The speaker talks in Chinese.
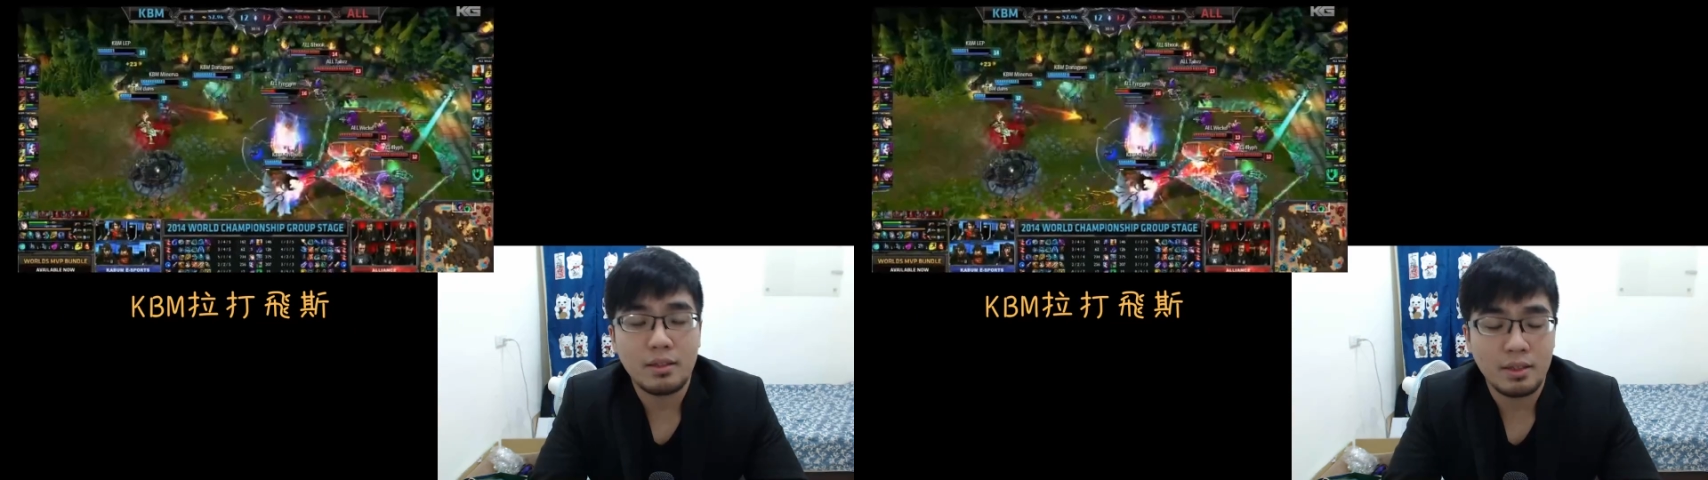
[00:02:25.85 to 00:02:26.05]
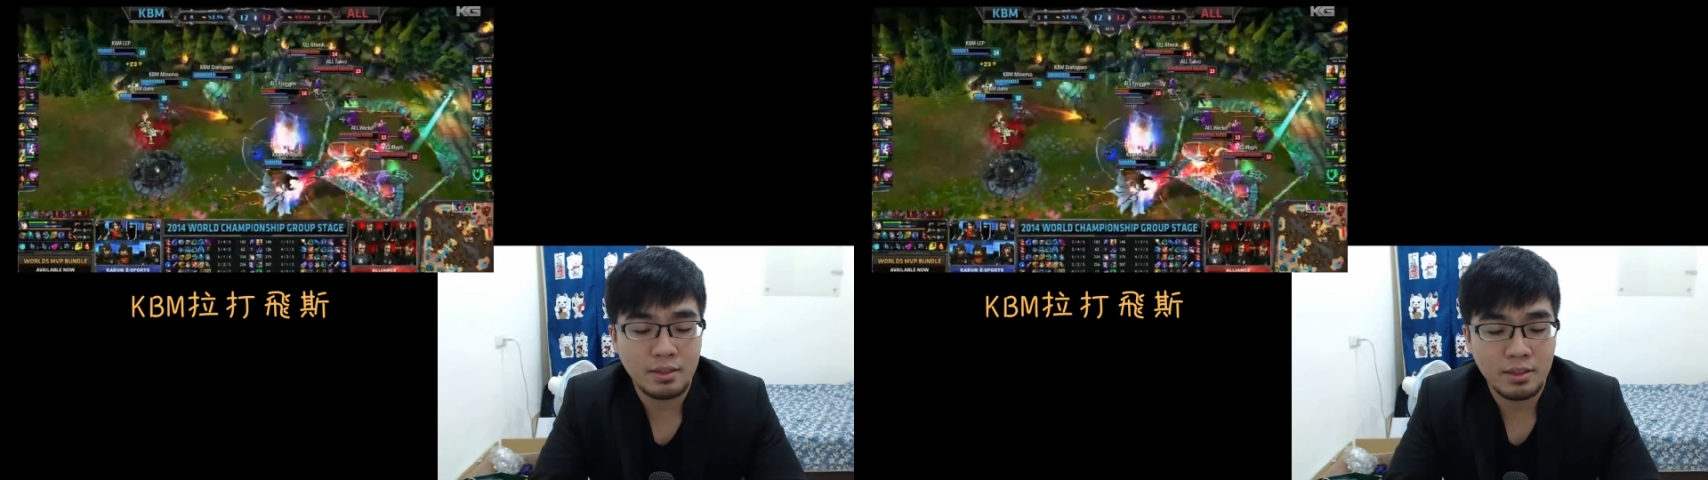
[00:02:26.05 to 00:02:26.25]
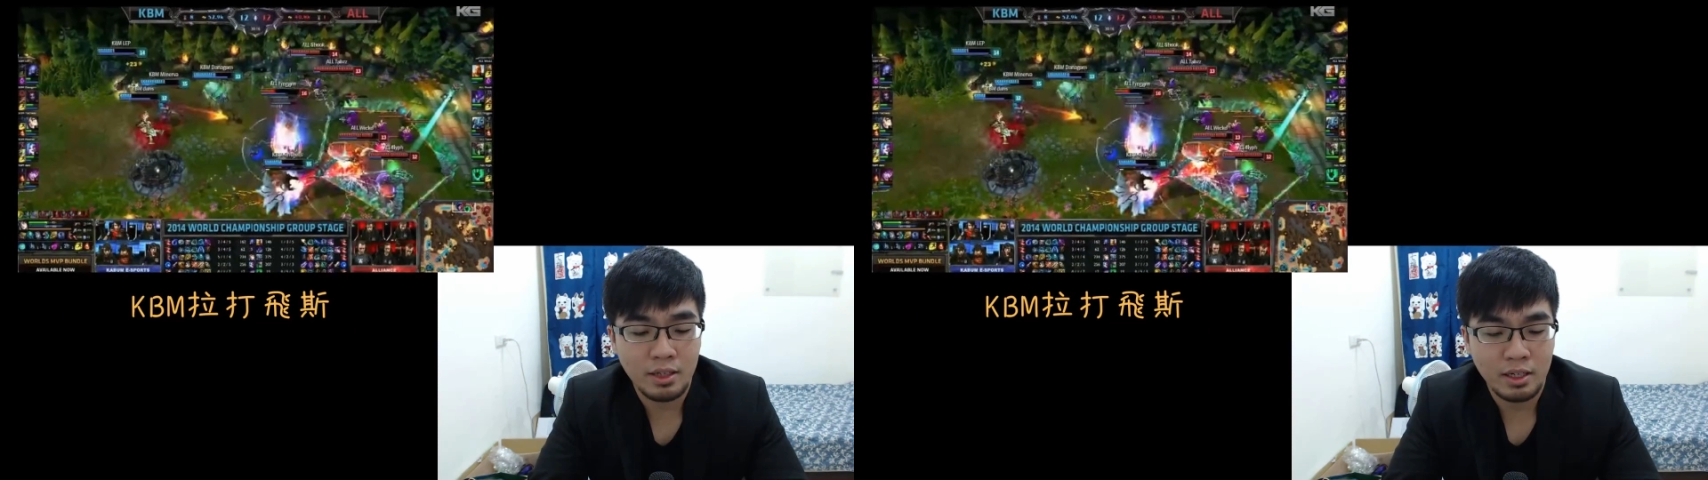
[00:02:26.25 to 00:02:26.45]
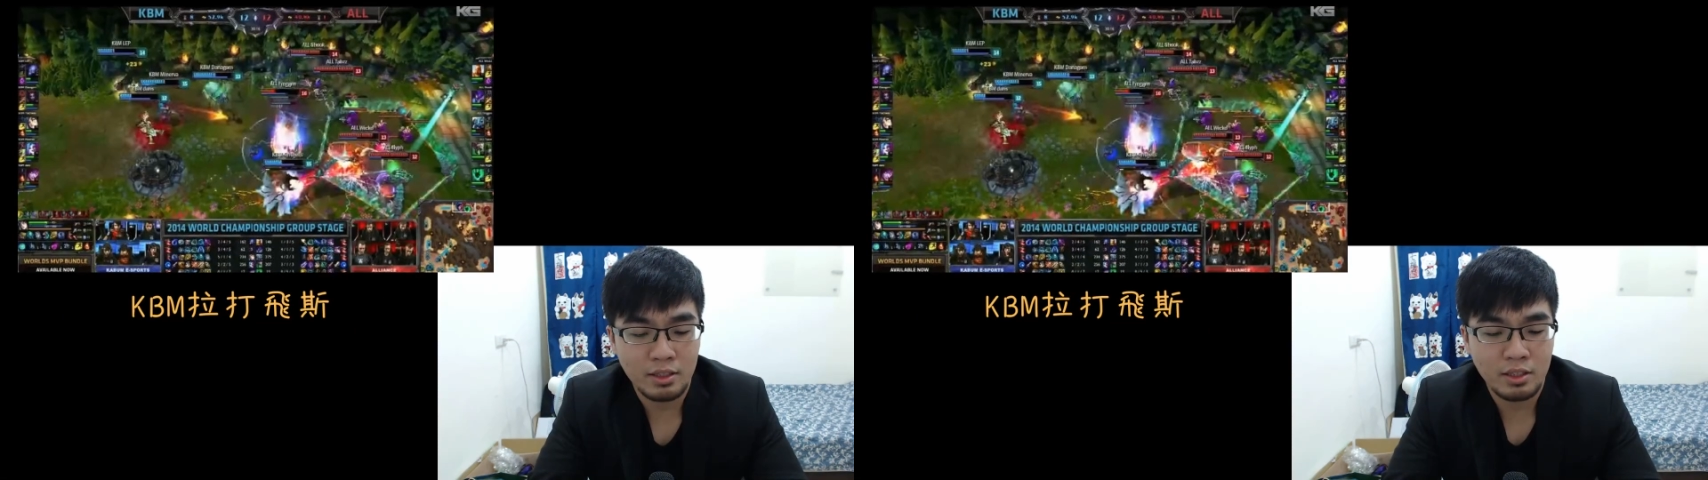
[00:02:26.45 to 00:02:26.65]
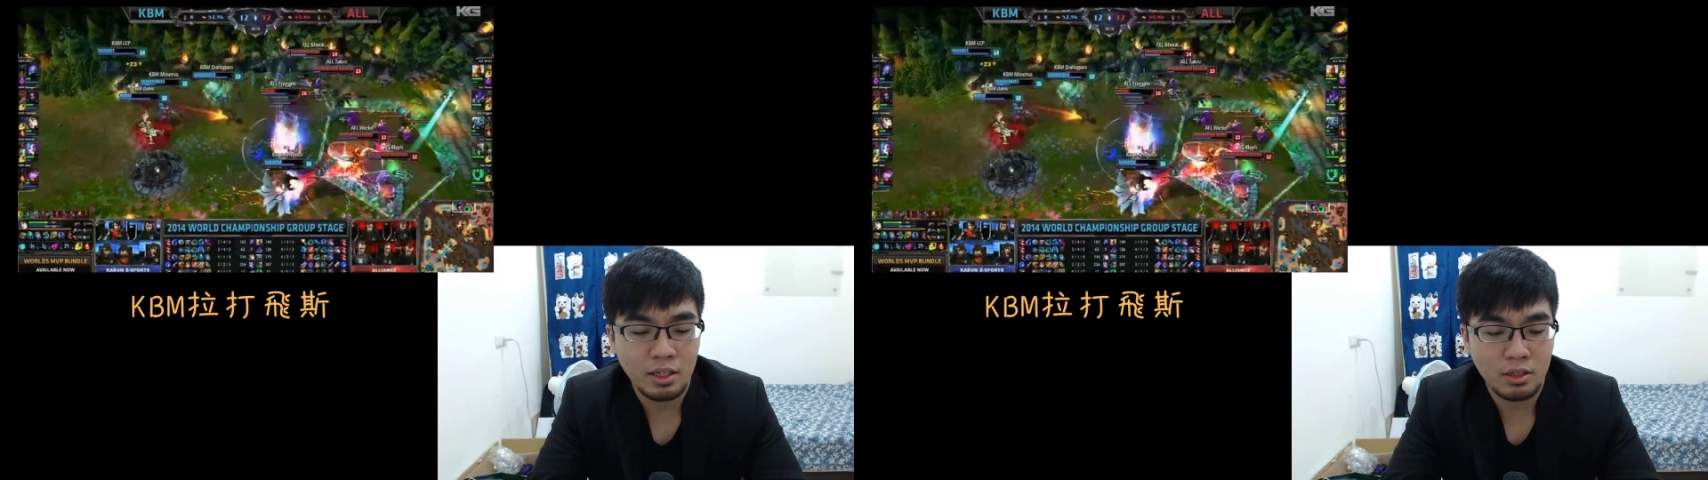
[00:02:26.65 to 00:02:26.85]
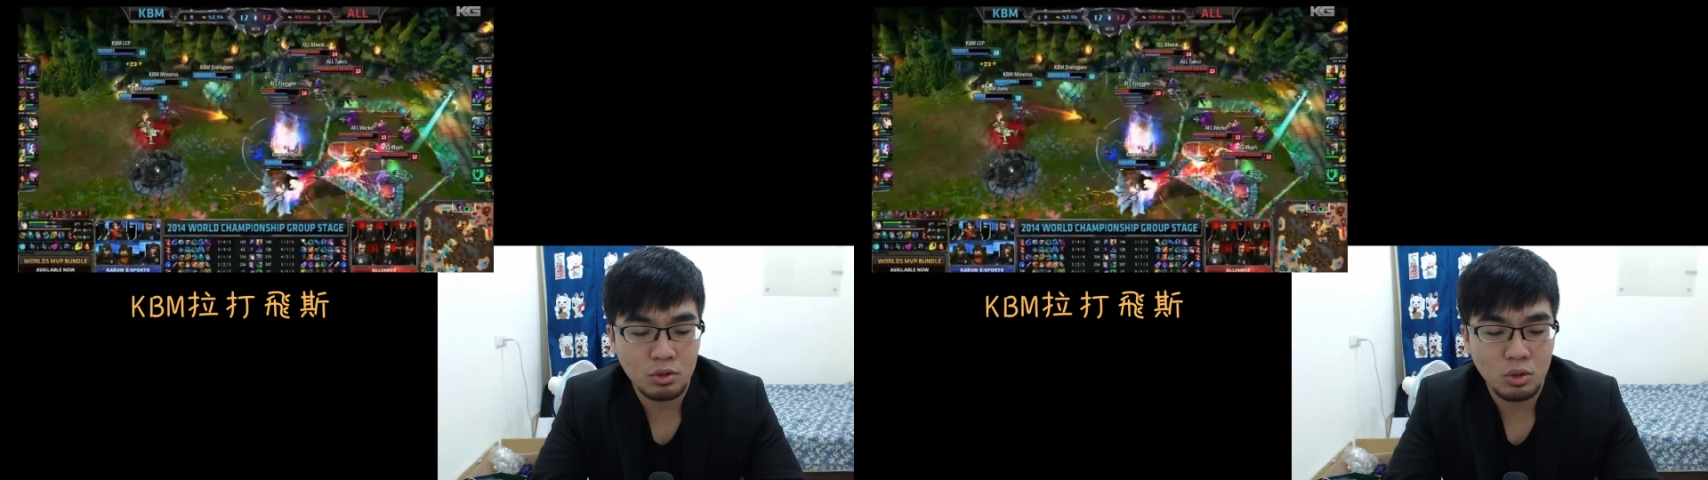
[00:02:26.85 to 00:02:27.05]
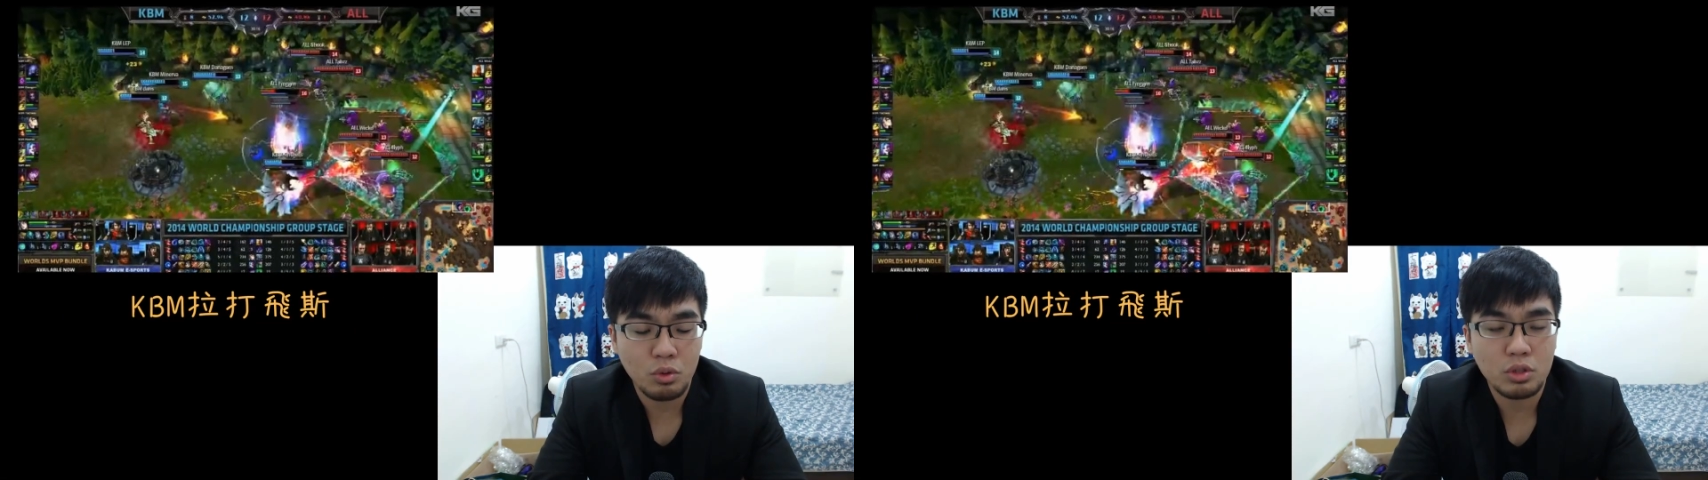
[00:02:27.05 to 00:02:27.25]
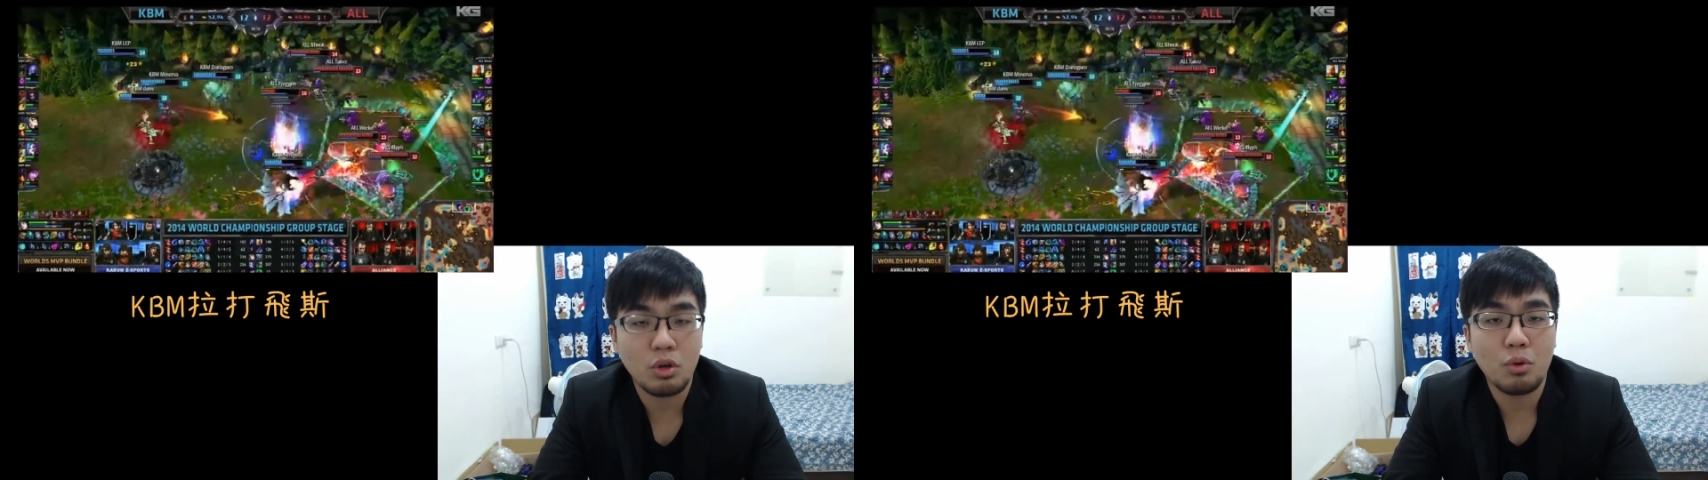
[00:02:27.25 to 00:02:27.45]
那这两天当中我都有